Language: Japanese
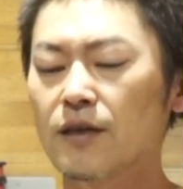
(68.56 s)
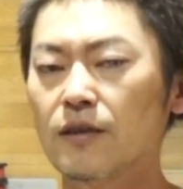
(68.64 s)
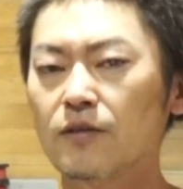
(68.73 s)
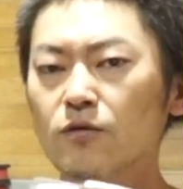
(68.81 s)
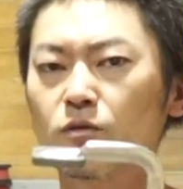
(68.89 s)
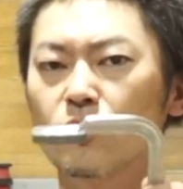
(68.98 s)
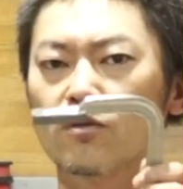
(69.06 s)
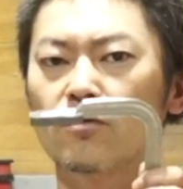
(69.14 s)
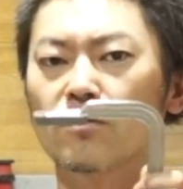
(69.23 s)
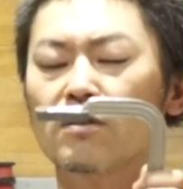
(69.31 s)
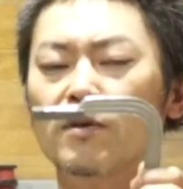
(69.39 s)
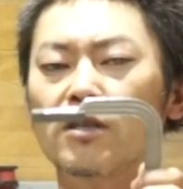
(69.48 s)
はい。そうする
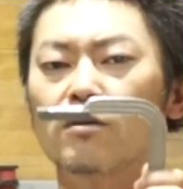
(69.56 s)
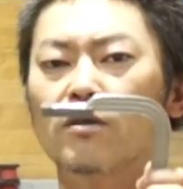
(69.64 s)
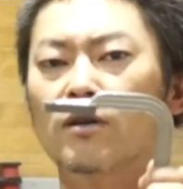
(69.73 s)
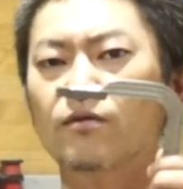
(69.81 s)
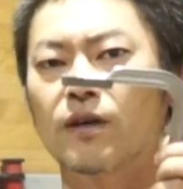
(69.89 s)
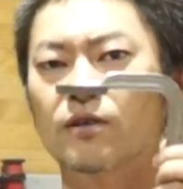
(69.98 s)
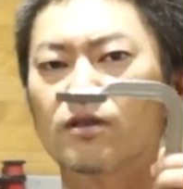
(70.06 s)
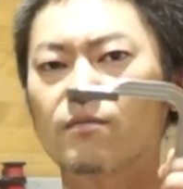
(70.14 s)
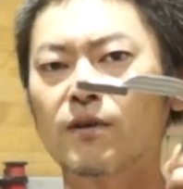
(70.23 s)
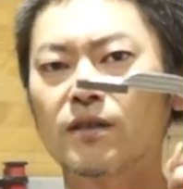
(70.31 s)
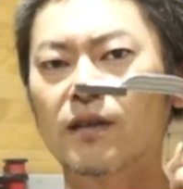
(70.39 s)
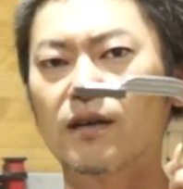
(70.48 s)
と、締め白が復活し
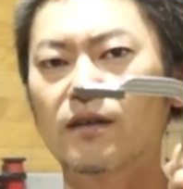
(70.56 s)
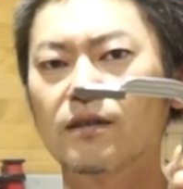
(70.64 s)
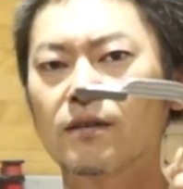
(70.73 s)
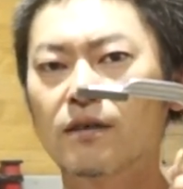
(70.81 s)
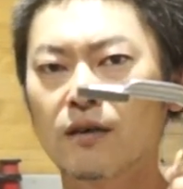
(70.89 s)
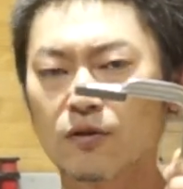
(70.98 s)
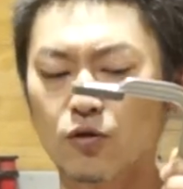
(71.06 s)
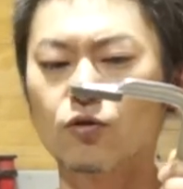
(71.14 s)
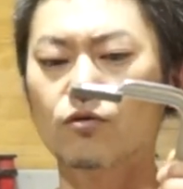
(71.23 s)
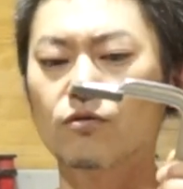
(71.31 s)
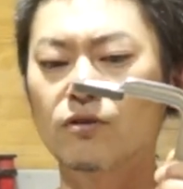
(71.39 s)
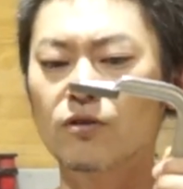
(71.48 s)
ました。と
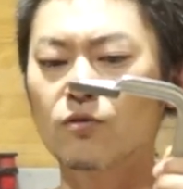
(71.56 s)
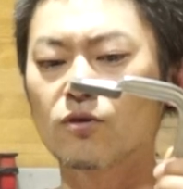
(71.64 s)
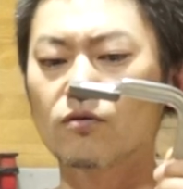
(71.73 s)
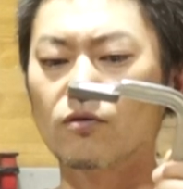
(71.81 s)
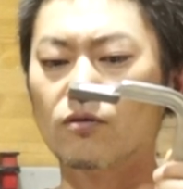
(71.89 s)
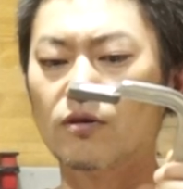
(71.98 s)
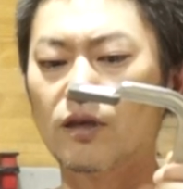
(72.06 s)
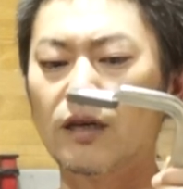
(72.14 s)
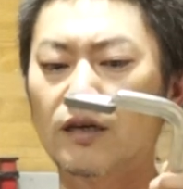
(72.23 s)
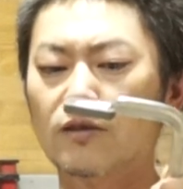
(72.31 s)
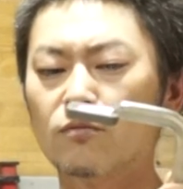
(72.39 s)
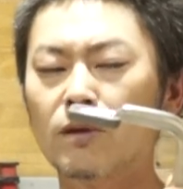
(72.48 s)
いう一つの、
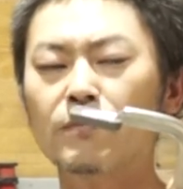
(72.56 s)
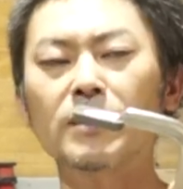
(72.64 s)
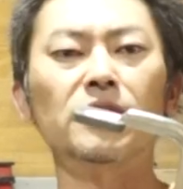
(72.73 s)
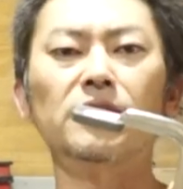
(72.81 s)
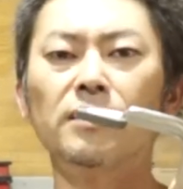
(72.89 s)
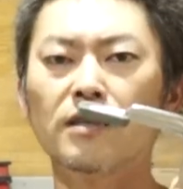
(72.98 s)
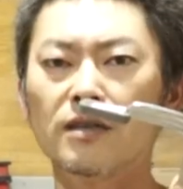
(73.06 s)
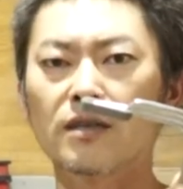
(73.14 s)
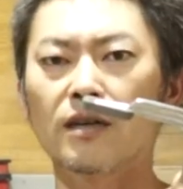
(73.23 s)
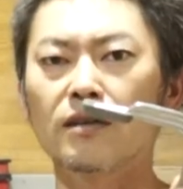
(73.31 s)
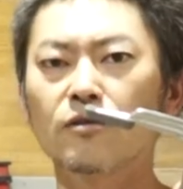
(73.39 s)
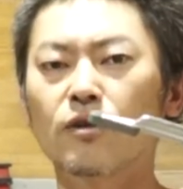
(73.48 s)
えーと豆知識でし
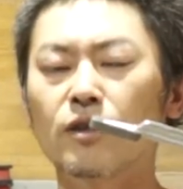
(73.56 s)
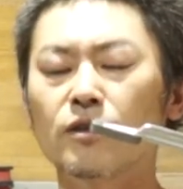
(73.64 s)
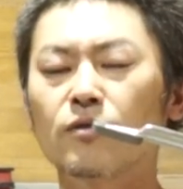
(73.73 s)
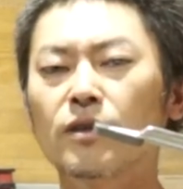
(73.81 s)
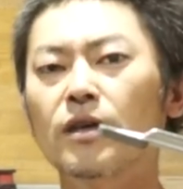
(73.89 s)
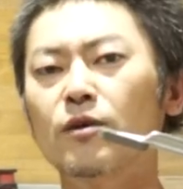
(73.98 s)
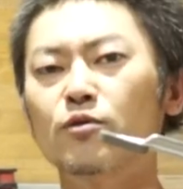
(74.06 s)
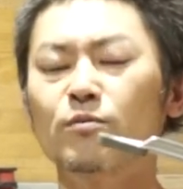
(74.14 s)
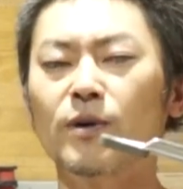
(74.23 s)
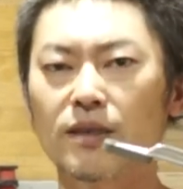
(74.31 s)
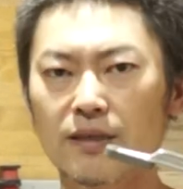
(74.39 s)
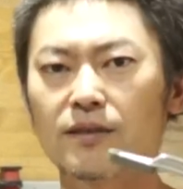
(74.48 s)
た。今日はそれでおし
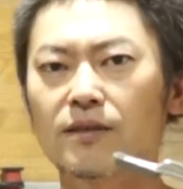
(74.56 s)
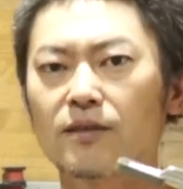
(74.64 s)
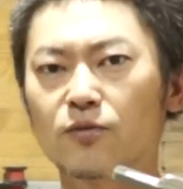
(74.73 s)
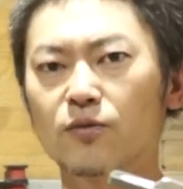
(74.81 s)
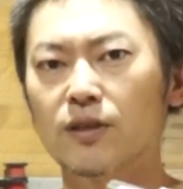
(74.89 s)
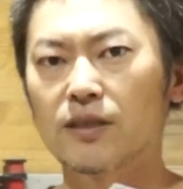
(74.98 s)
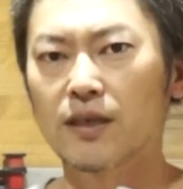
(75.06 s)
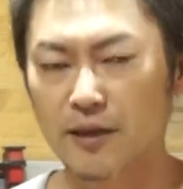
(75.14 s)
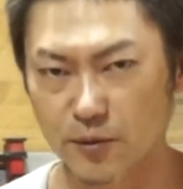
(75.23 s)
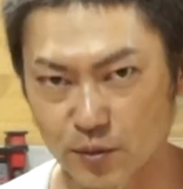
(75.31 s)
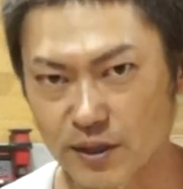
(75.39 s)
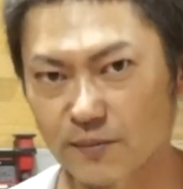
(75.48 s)
まいです。以上です。あり
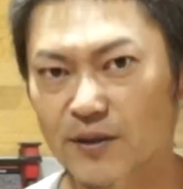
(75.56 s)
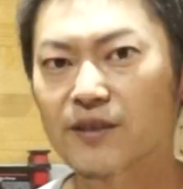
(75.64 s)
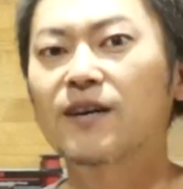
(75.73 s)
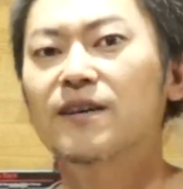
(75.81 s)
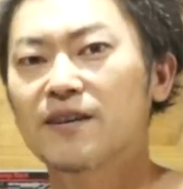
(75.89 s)
がとうございました。